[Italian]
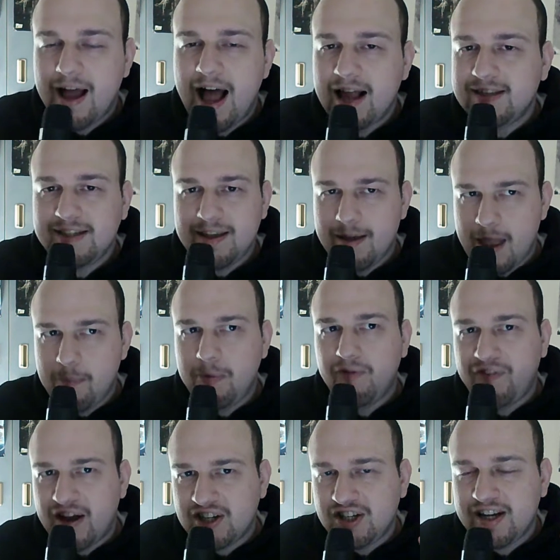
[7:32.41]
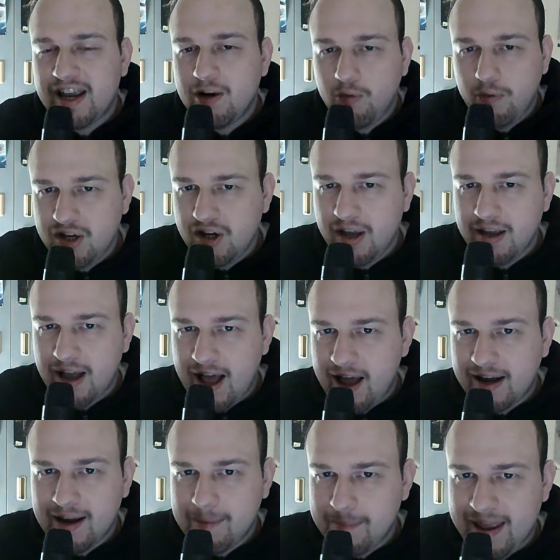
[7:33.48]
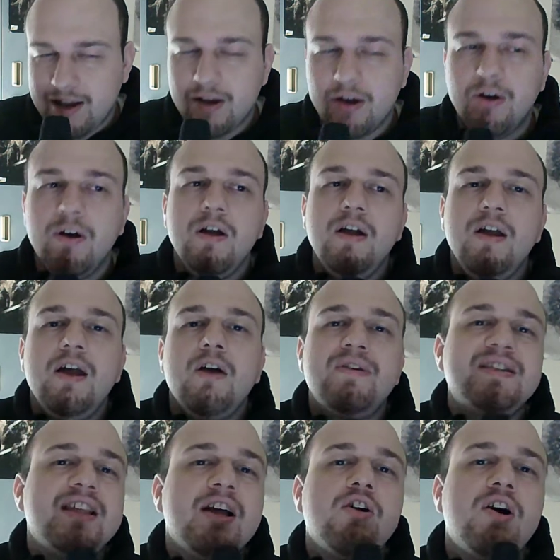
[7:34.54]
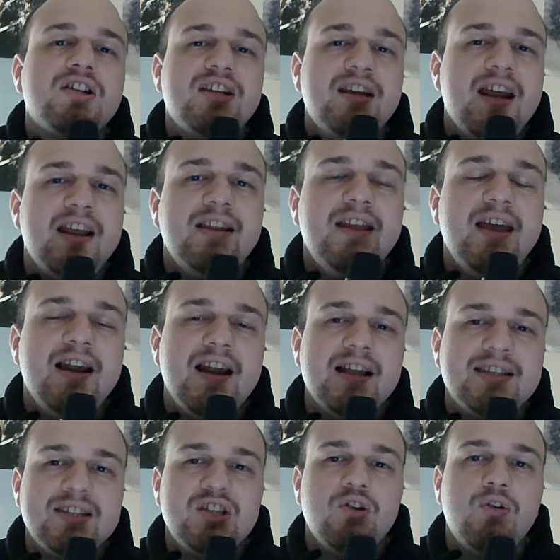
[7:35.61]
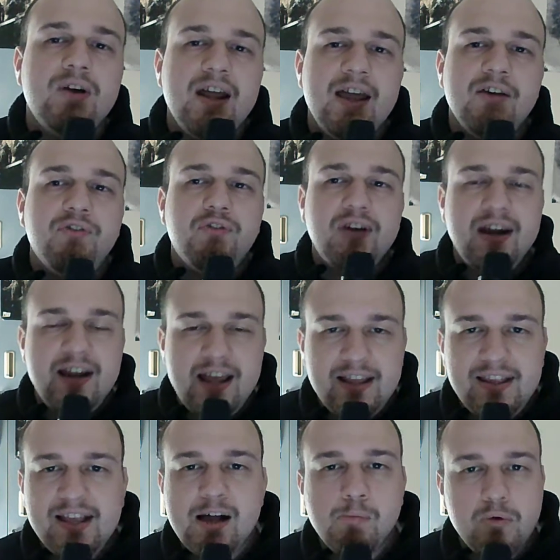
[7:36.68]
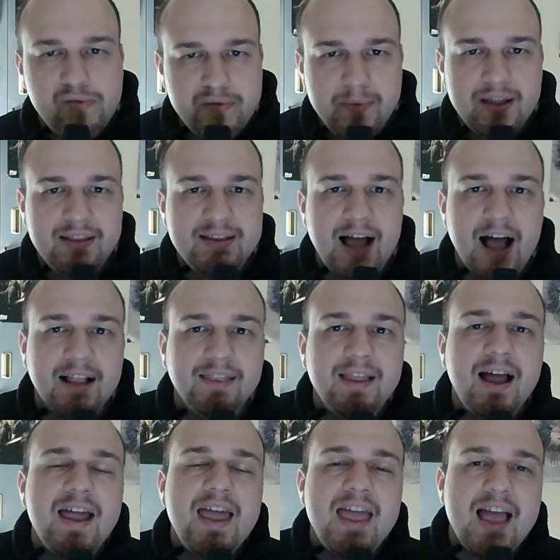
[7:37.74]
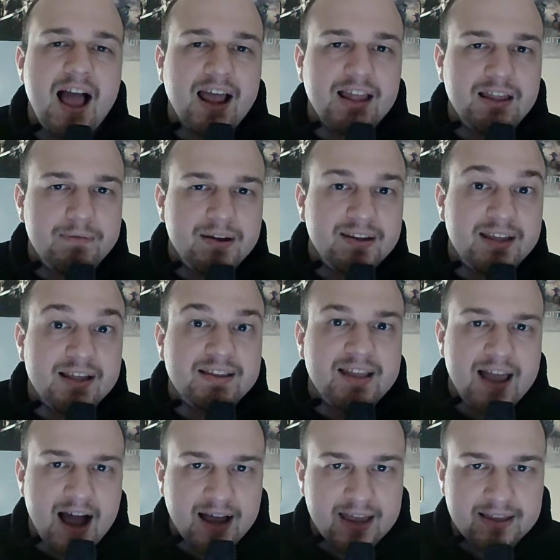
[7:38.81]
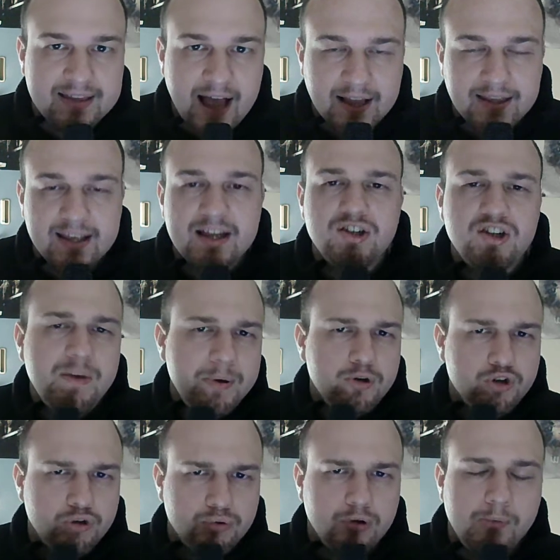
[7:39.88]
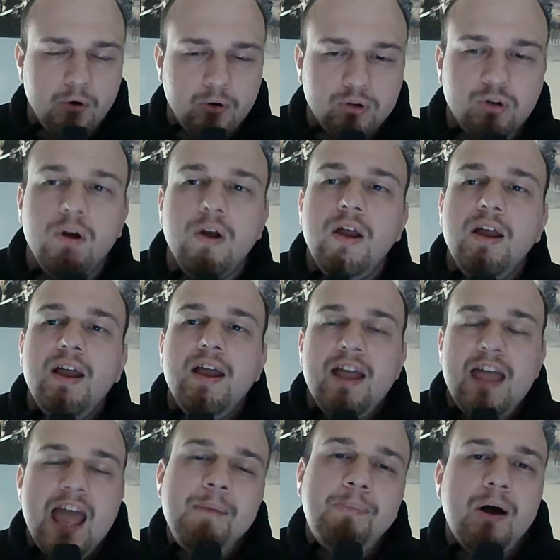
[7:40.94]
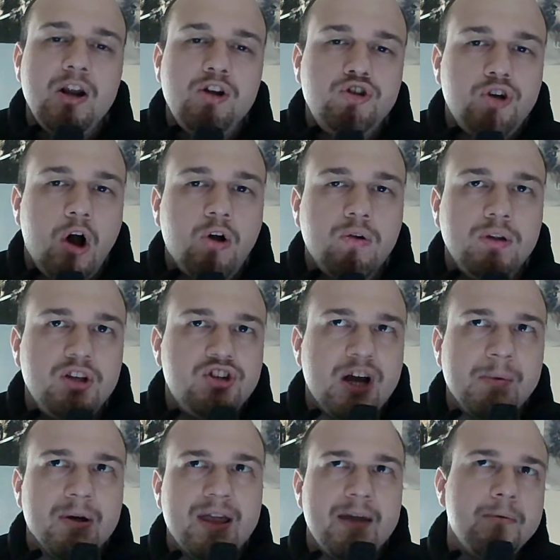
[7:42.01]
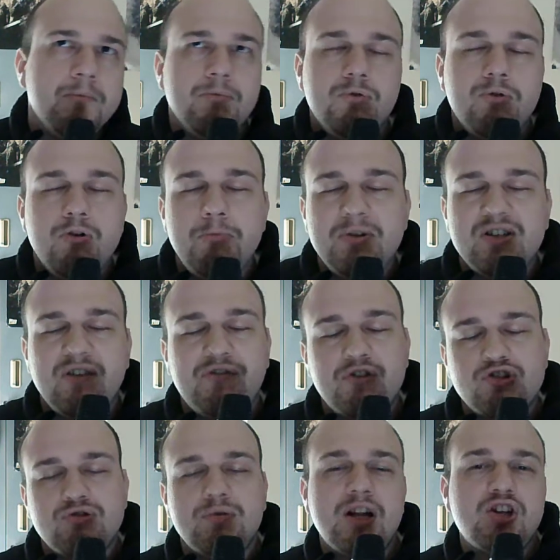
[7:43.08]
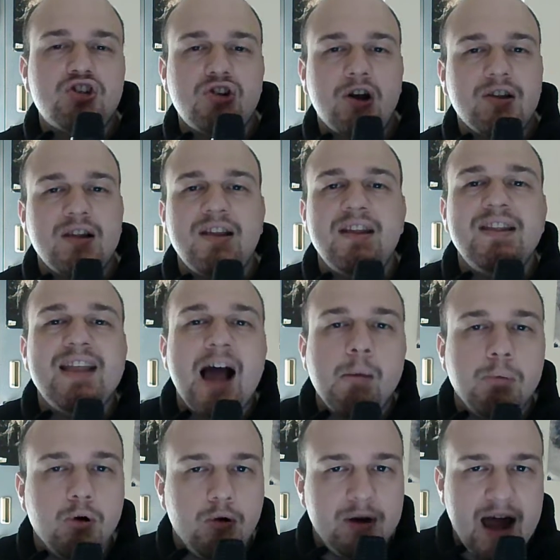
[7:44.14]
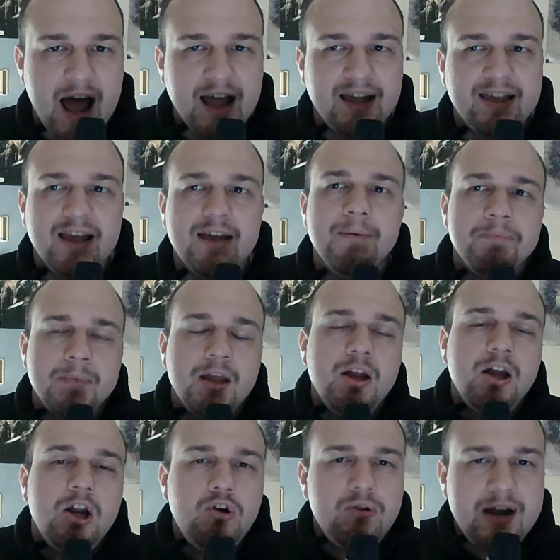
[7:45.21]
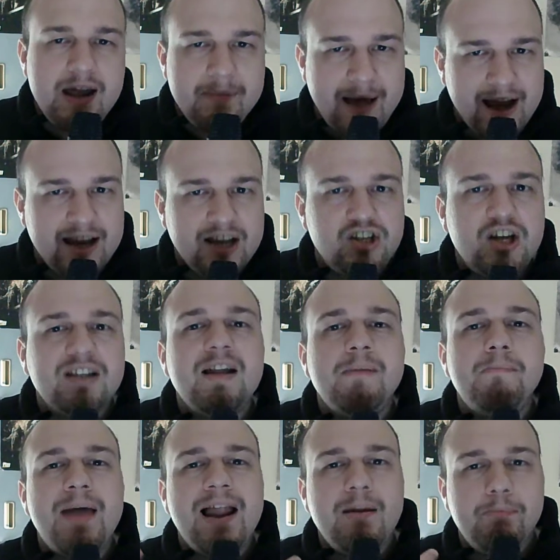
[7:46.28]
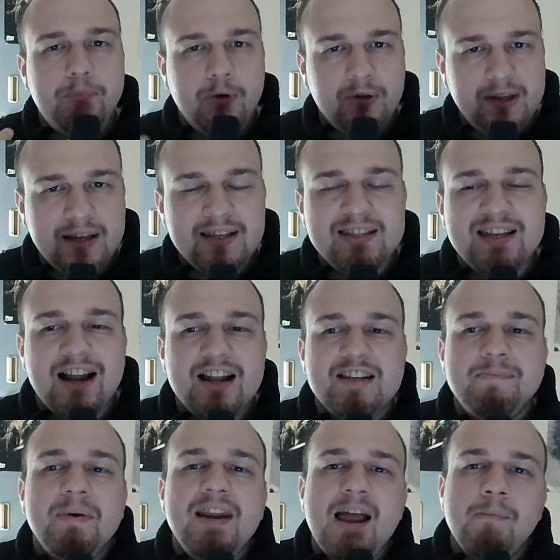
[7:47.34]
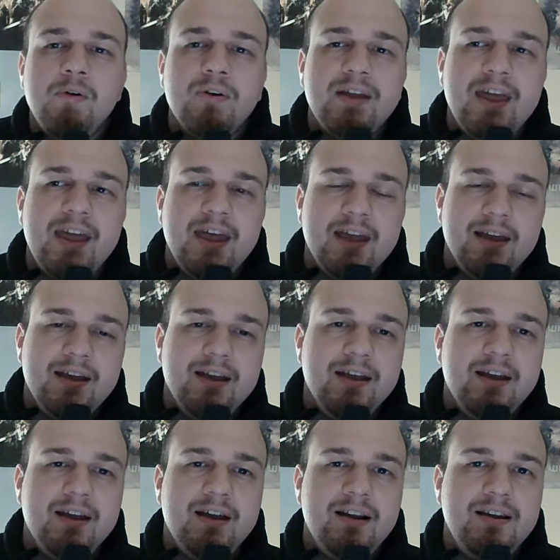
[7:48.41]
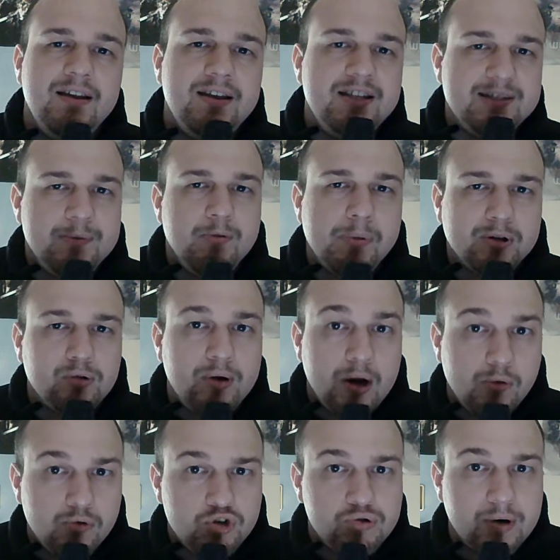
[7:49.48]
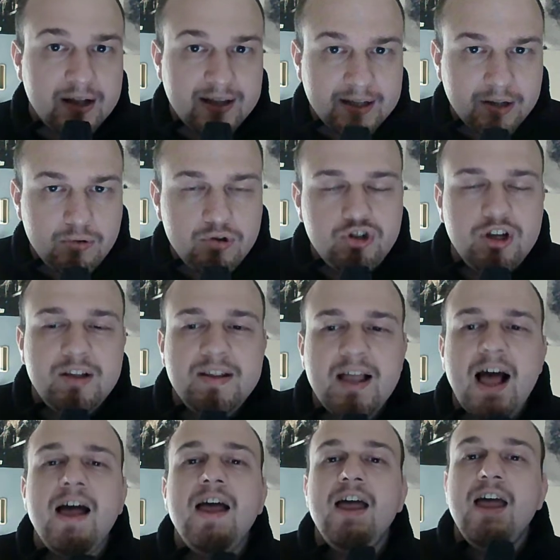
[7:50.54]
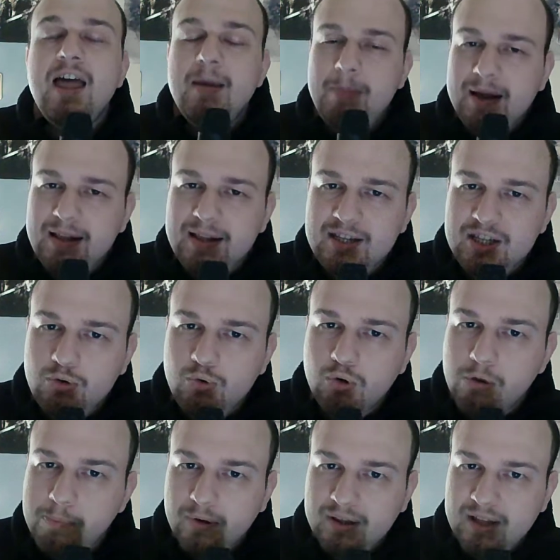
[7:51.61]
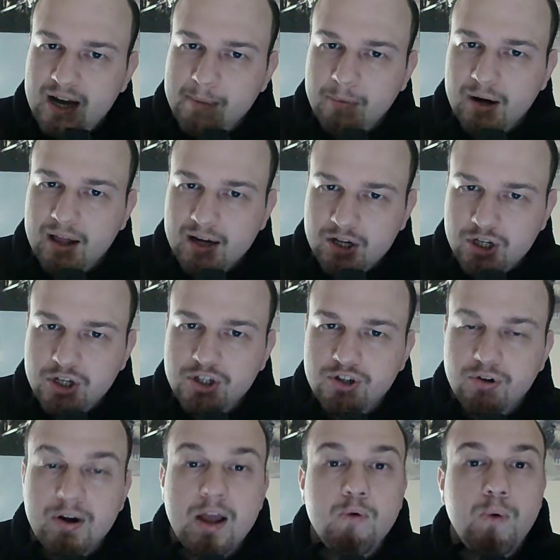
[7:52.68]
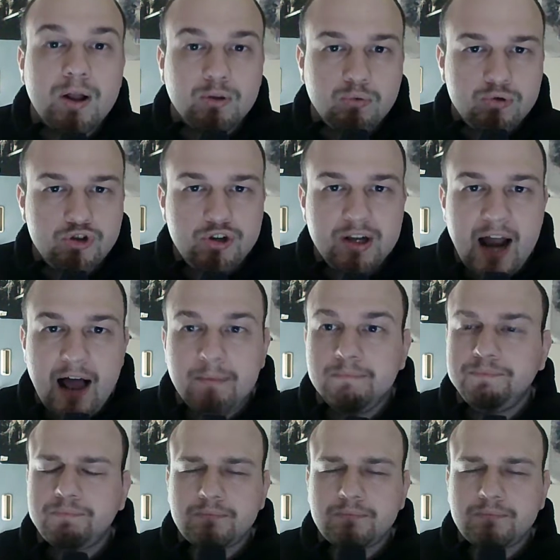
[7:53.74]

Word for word: Anzi, è più facile che lui ha la meglio. Questa cosa rende l'azione frenetica, movimentata e anche divertente e anche tattica. Ci è piaciuto molto. E poi il gioco, diciamo che è un, come se fosse una sorta di Diablo-like. Non è male, c'ha del bel potenziale. Speriamo che eh, gli sviluppatori annunciano una data di uscita perché di sicuro porteremo la recensione quando uscirà.